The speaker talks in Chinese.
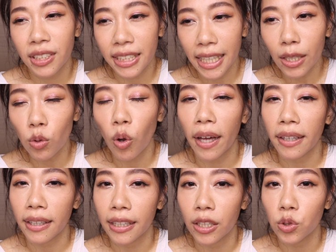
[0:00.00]
这一
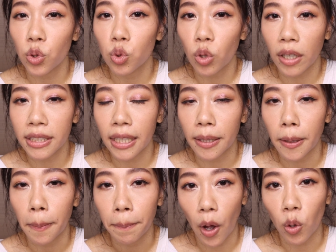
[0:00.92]
款可能就是妆前
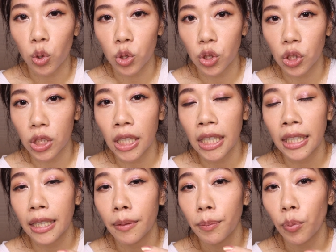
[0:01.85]
的保湿
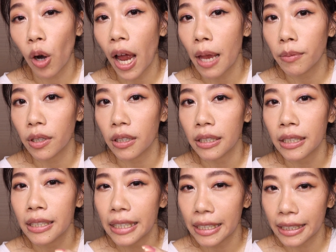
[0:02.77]
跟 primer，
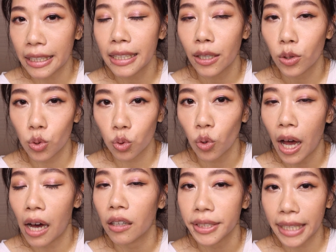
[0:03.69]
一定要做
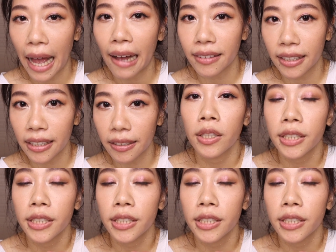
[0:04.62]
好打底。